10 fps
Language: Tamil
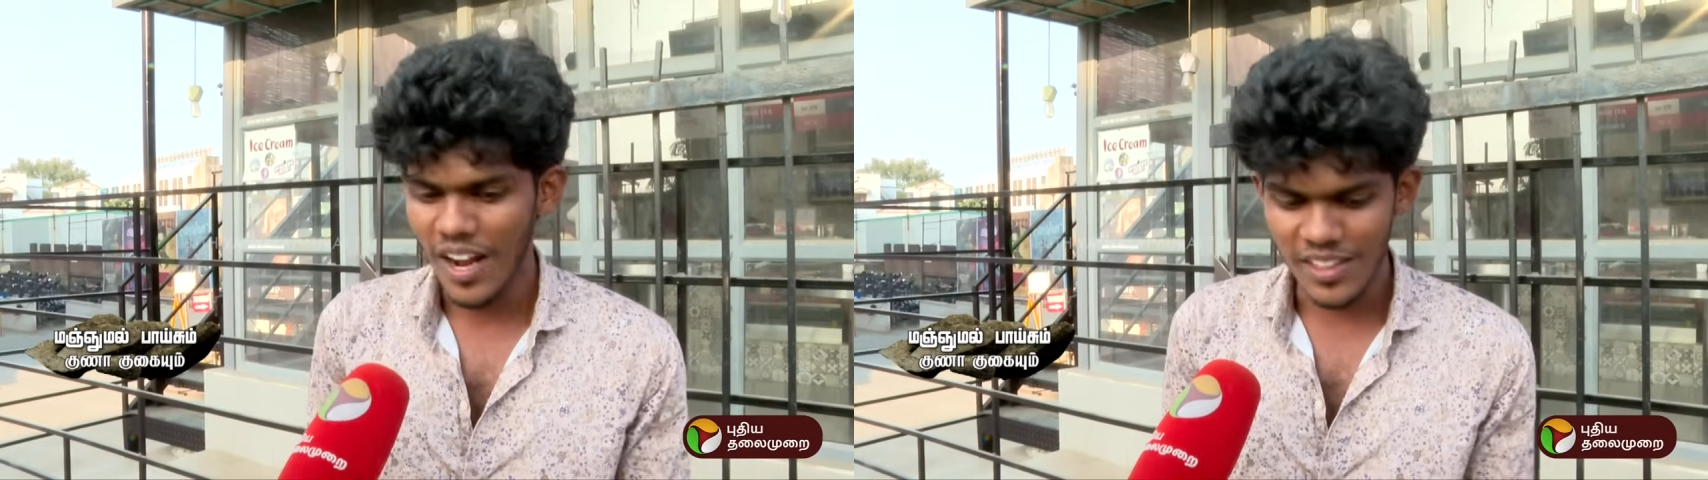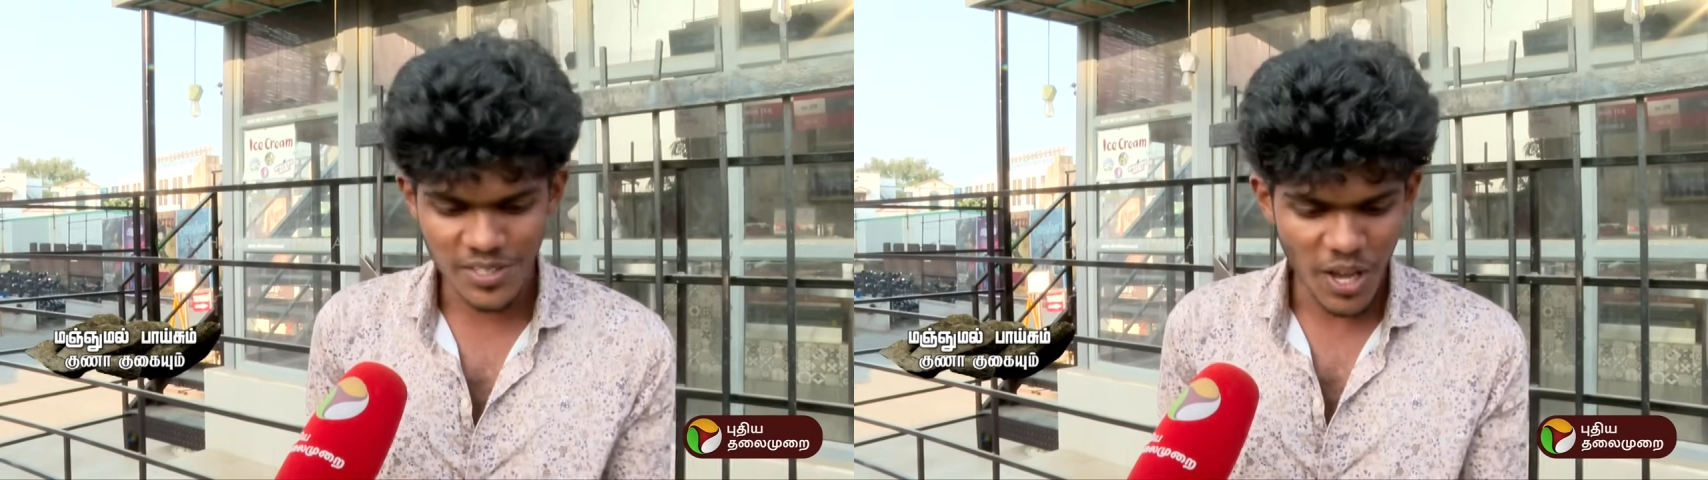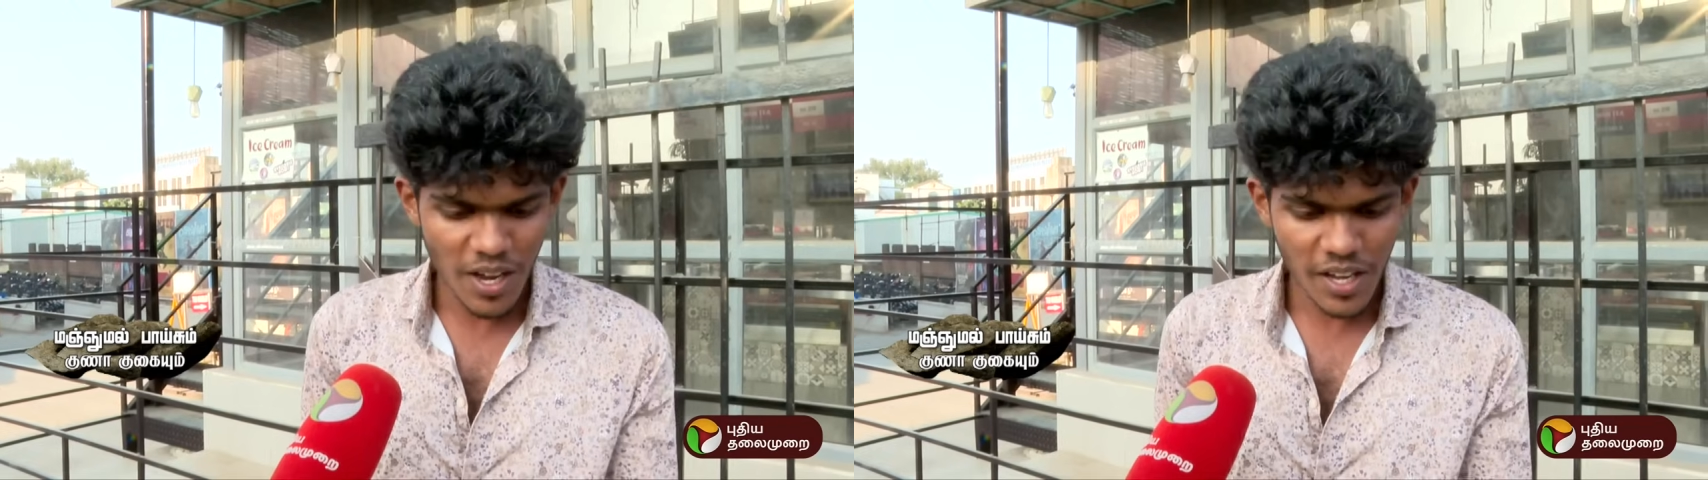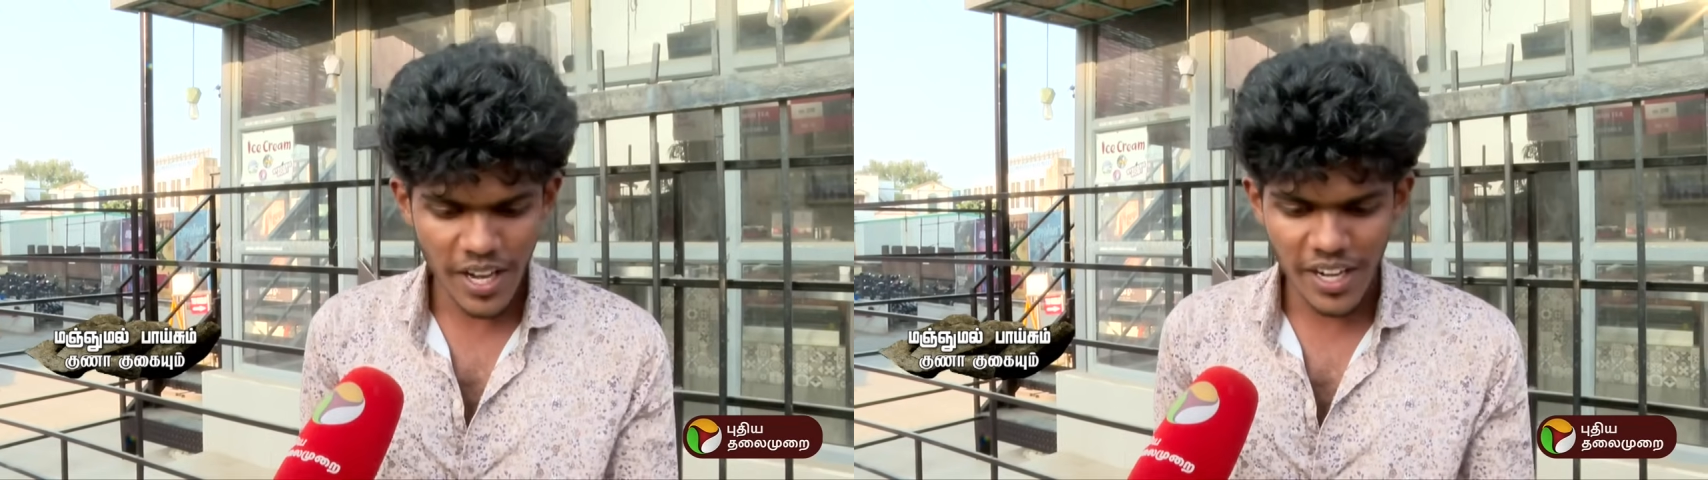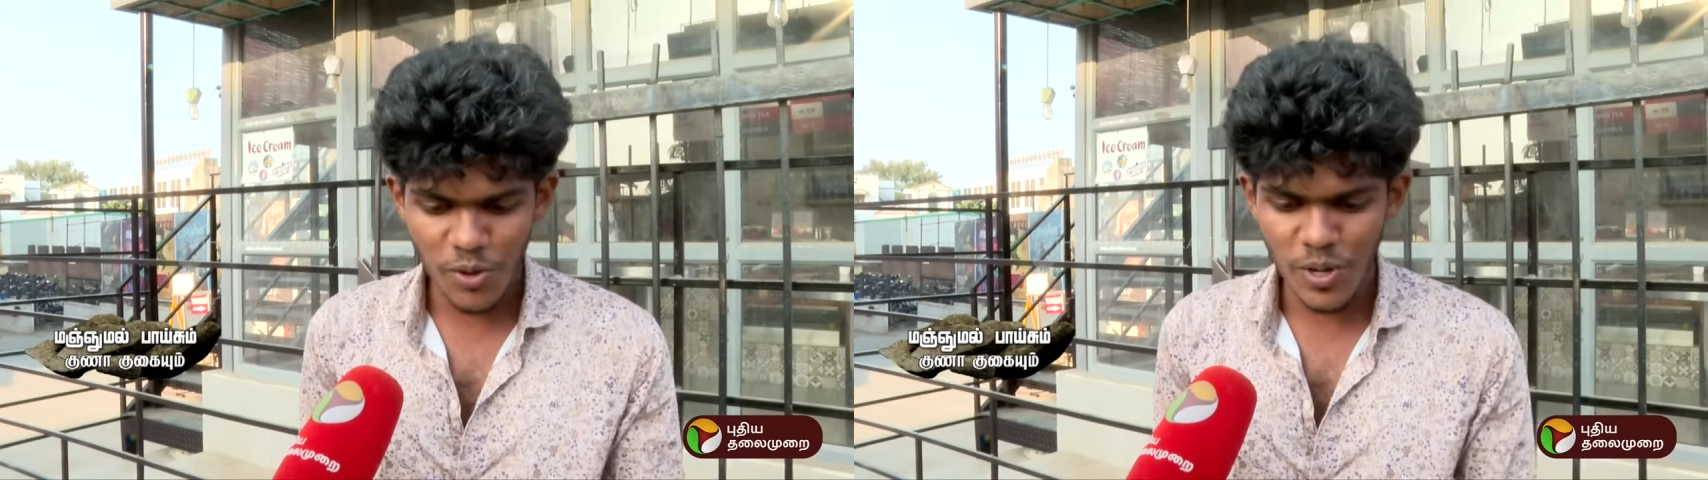அந்த சாங்கு
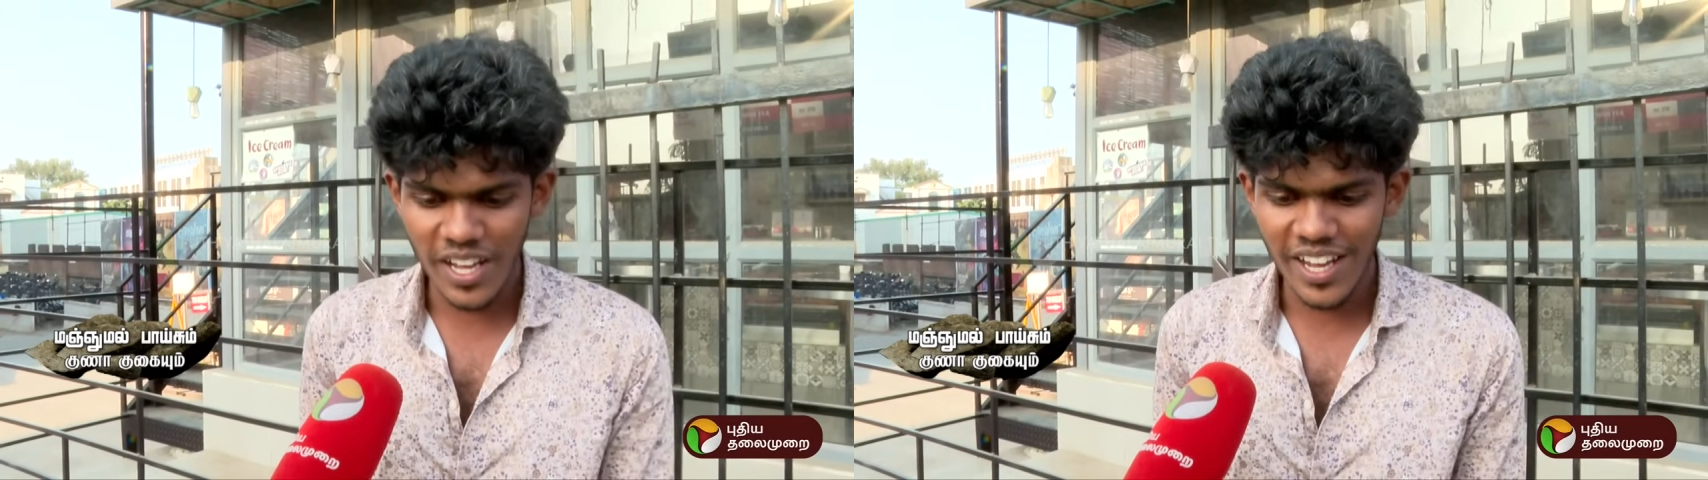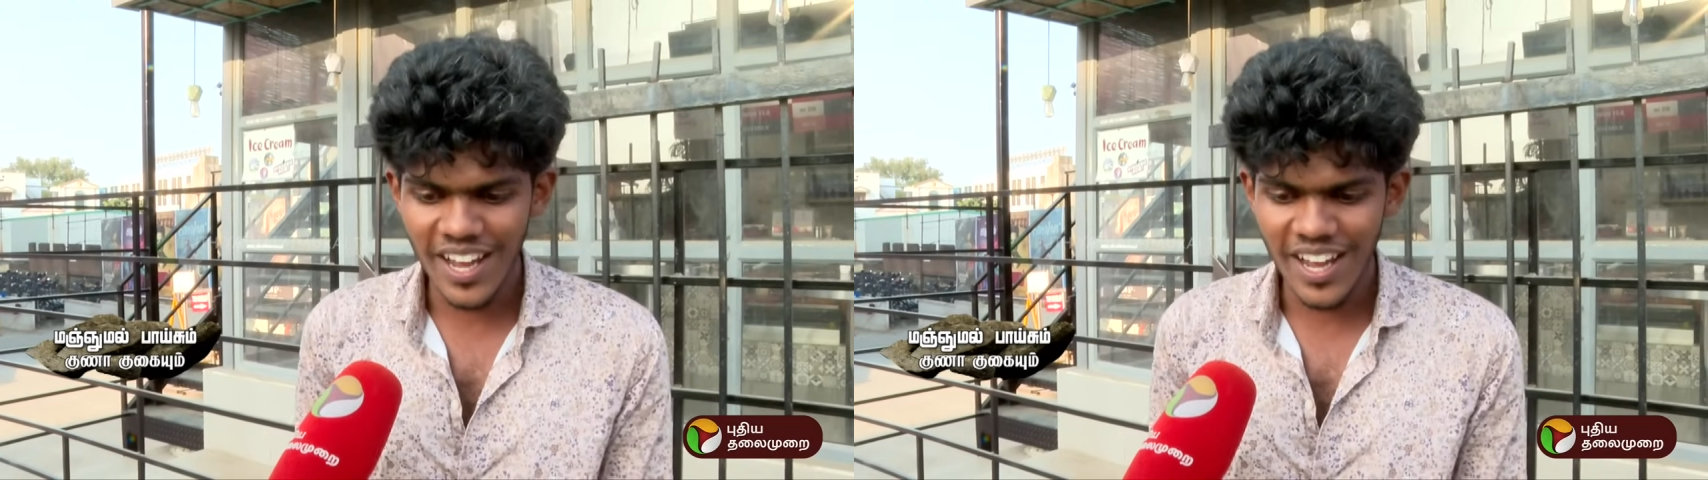கேட்ட உடனே